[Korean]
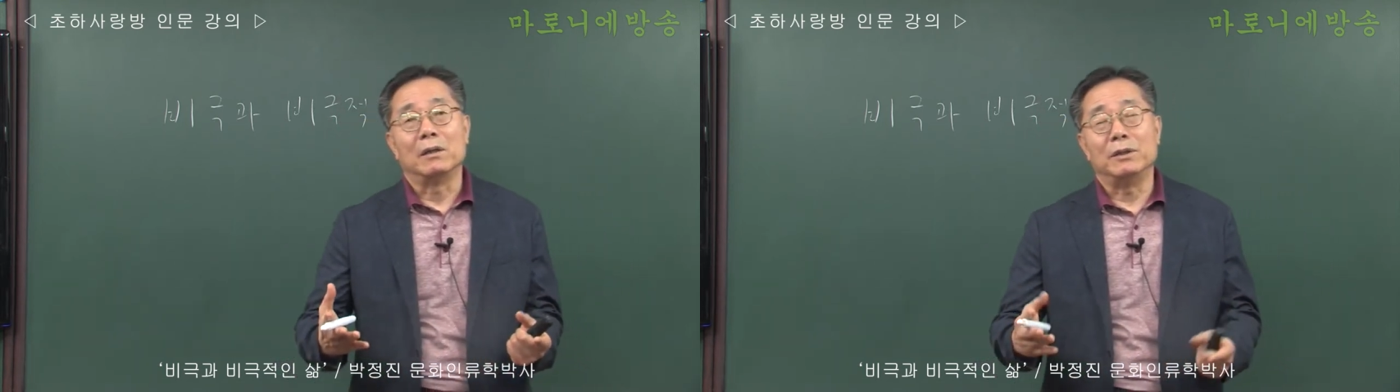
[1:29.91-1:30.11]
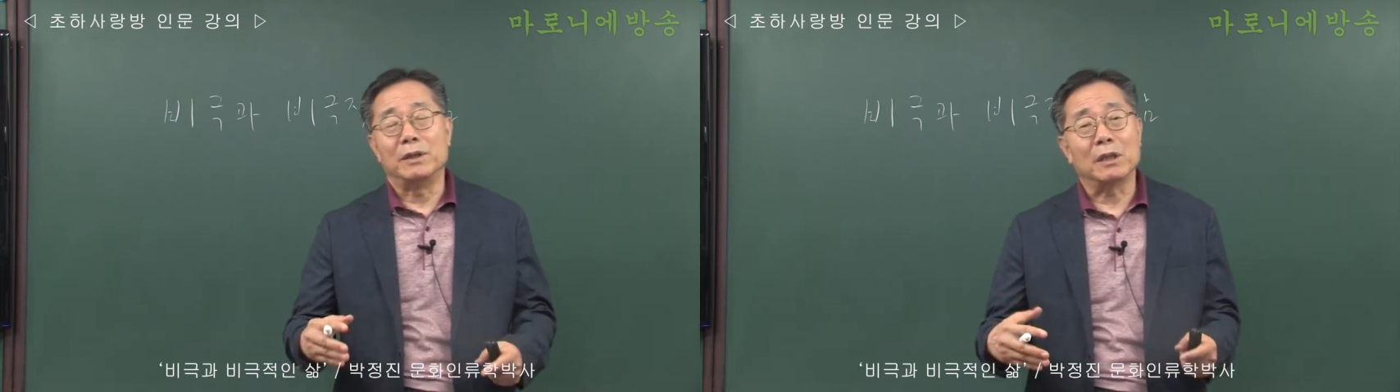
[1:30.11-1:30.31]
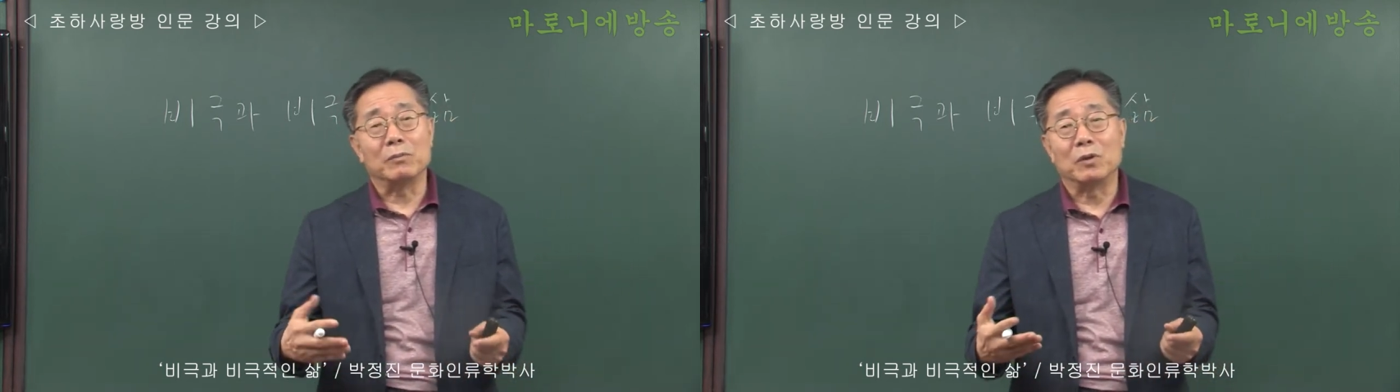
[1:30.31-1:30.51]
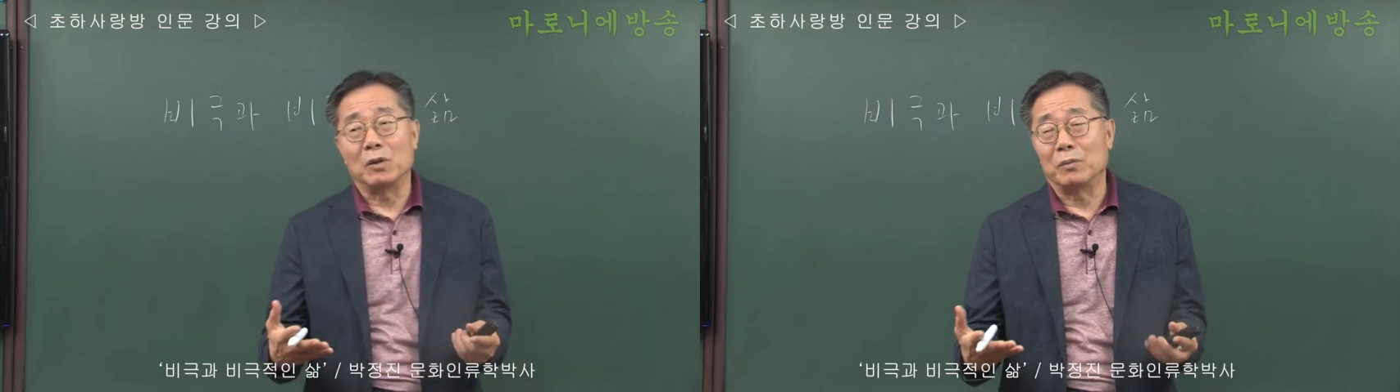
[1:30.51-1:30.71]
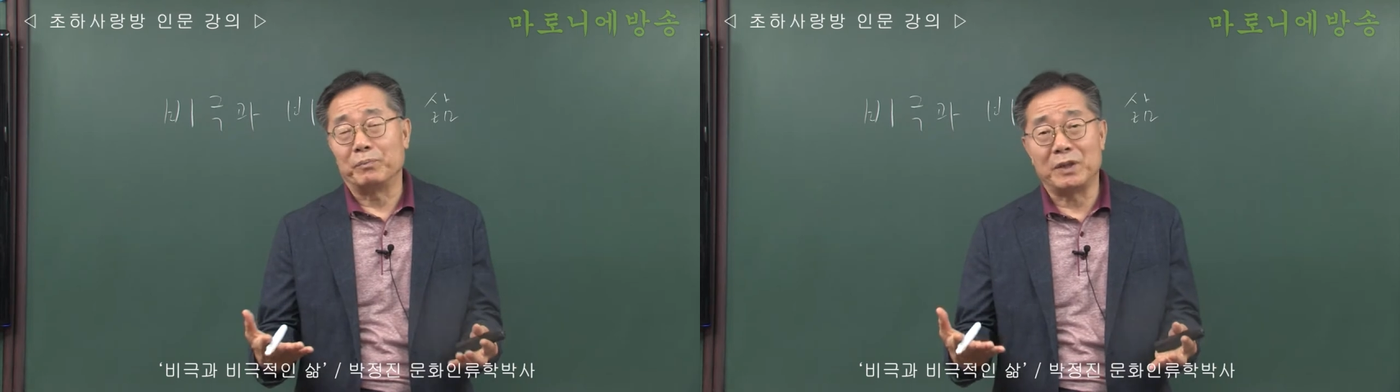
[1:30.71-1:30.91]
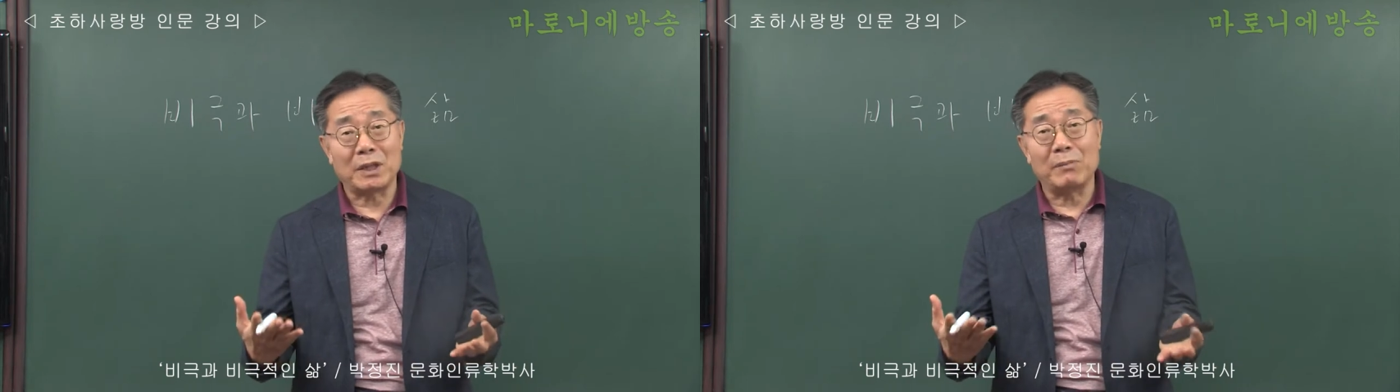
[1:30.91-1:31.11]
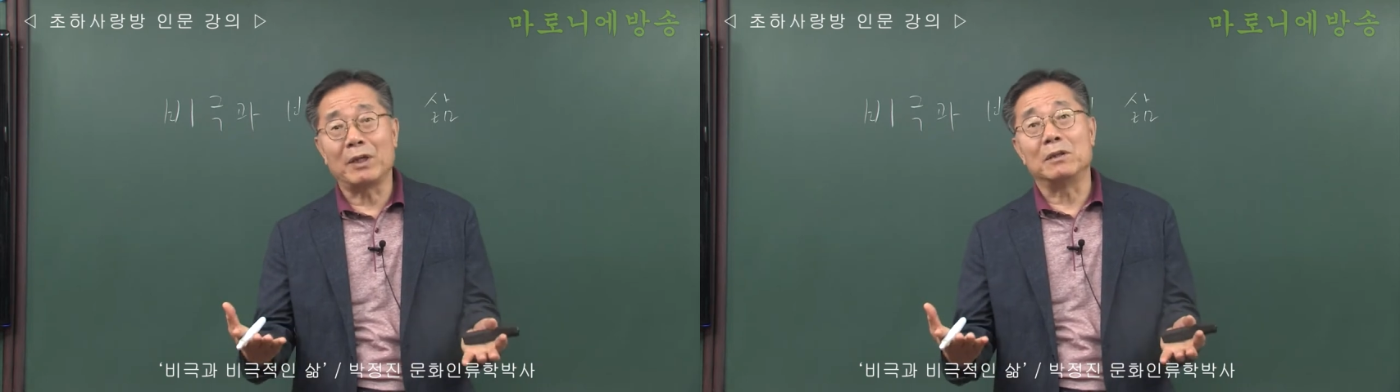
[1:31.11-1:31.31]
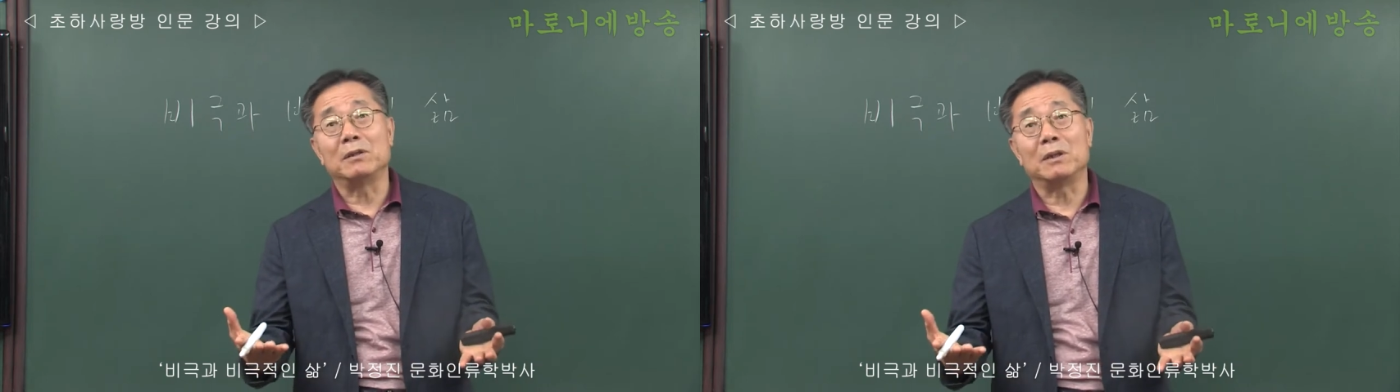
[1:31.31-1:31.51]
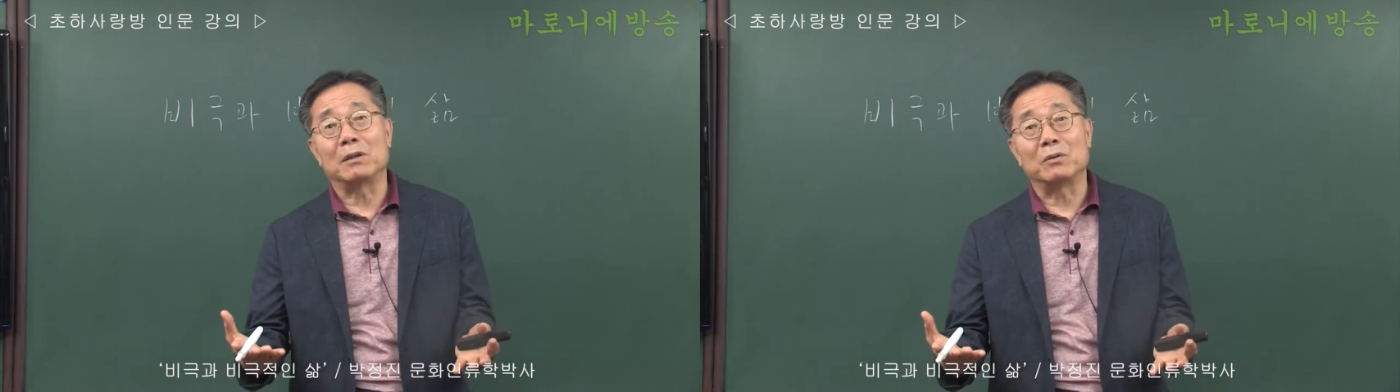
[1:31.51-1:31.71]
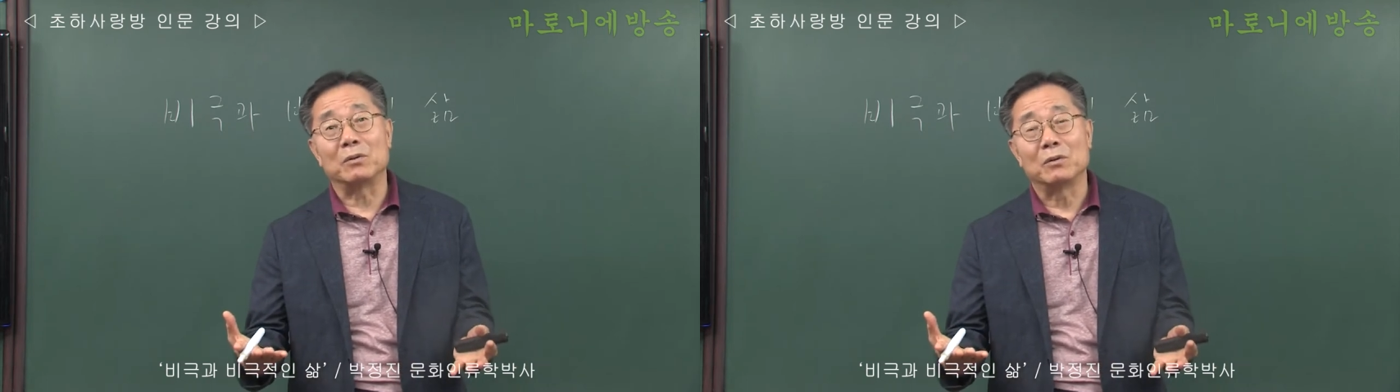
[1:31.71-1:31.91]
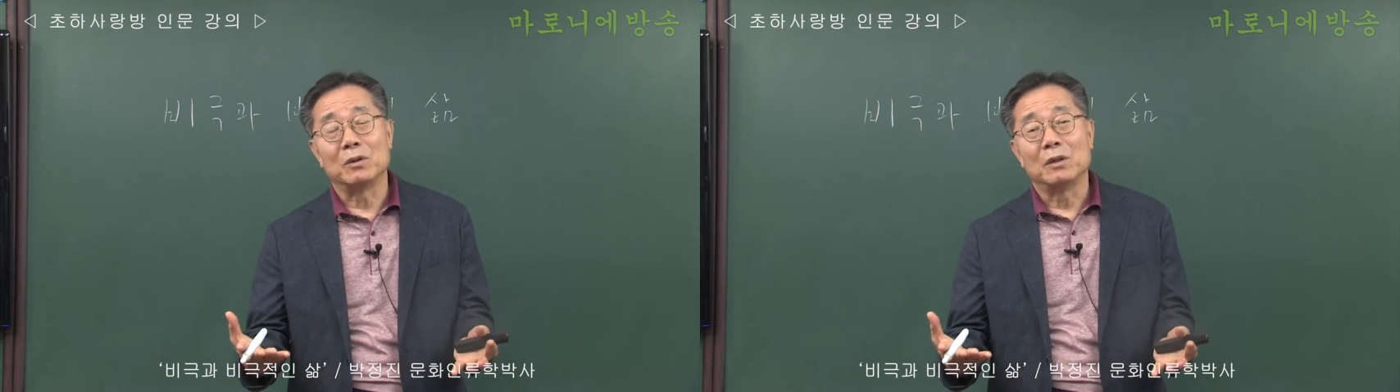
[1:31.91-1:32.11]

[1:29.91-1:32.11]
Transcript: 인생을 뭐 비참하게 느끼라고